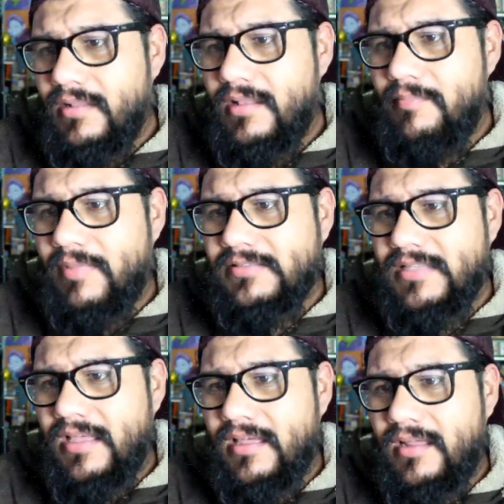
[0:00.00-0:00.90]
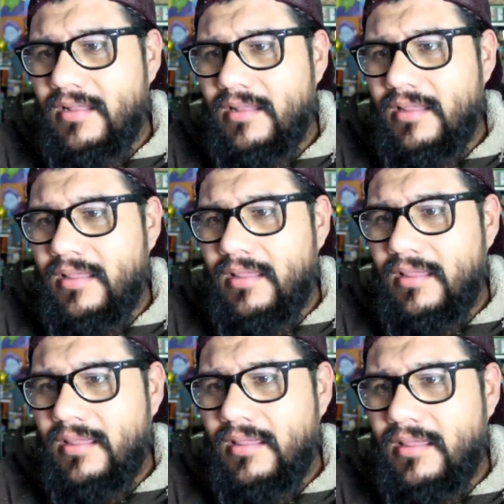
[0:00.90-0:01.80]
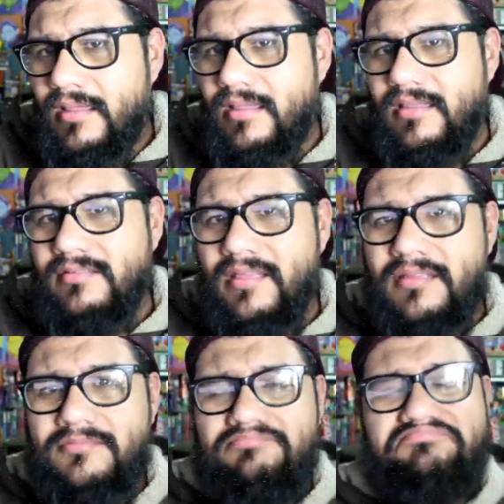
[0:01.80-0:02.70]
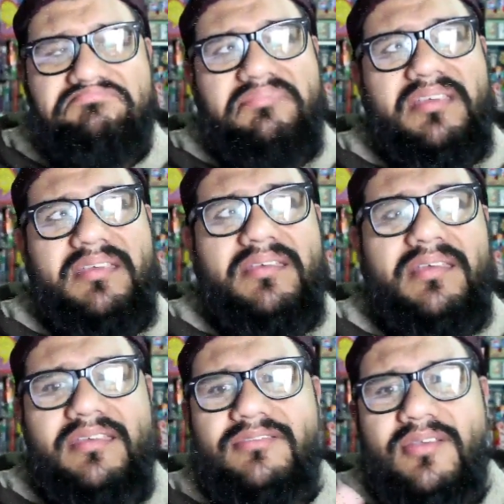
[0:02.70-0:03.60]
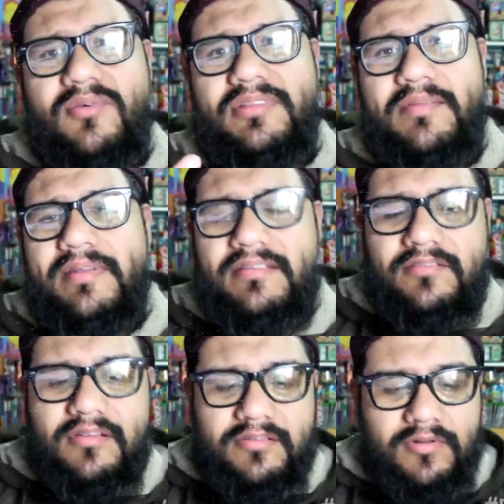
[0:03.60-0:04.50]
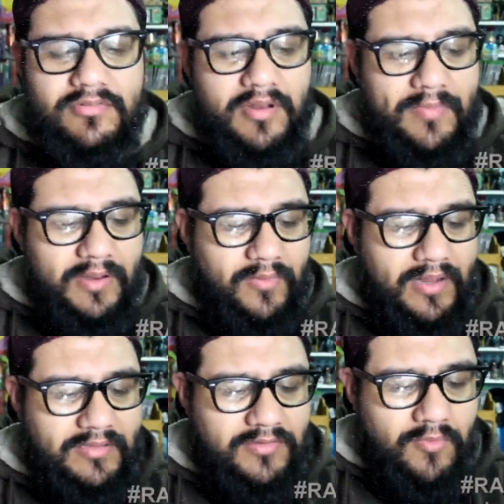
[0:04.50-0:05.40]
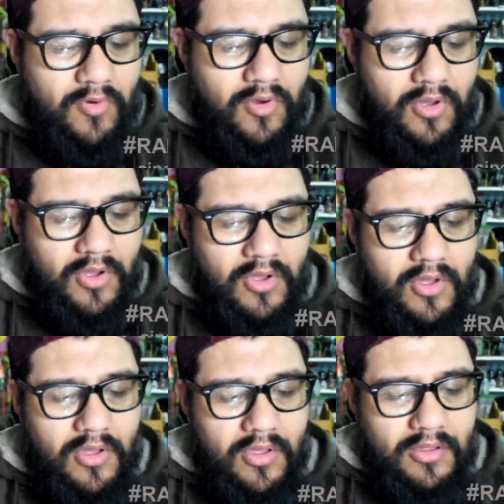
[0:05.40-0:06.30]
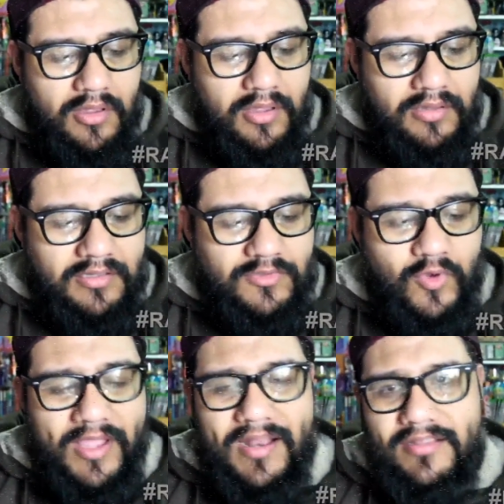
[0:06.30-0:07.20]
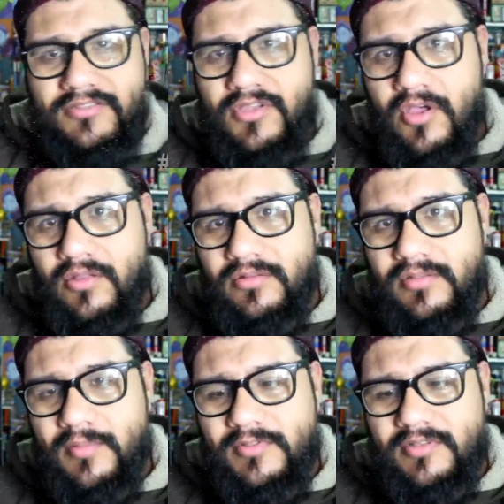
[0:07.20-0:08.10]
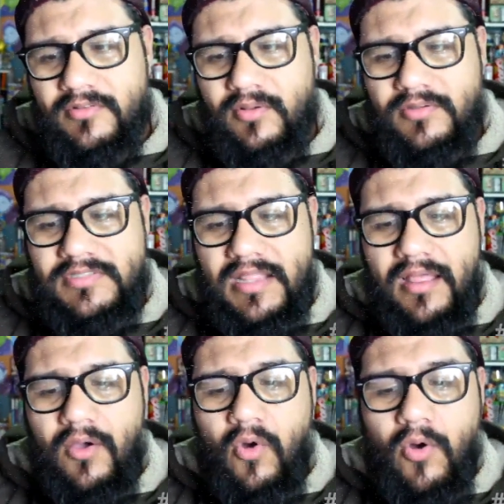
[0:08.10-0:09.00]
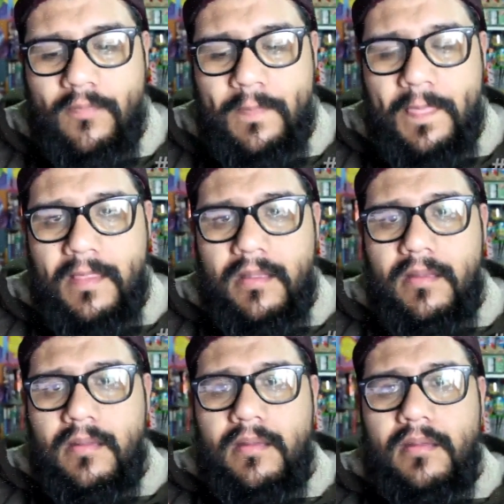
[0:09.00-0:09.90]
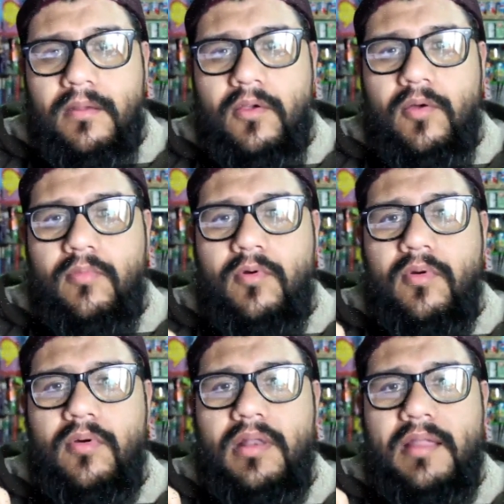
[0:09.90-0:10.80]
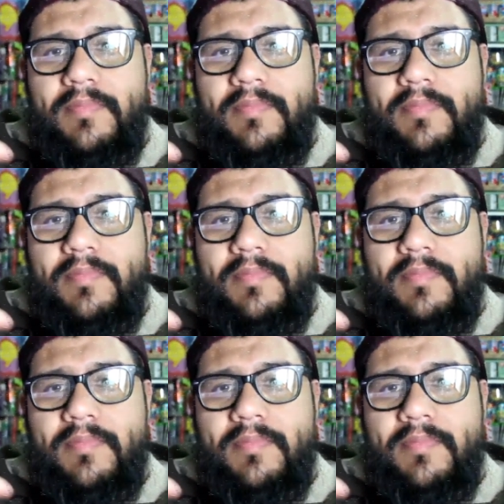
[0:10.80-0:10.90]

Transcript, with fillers: Le pasa... Eh, eh, esto de contar varias historias en una sola película es como eh, The Twilight Zone, Dimensión Desconocida o como la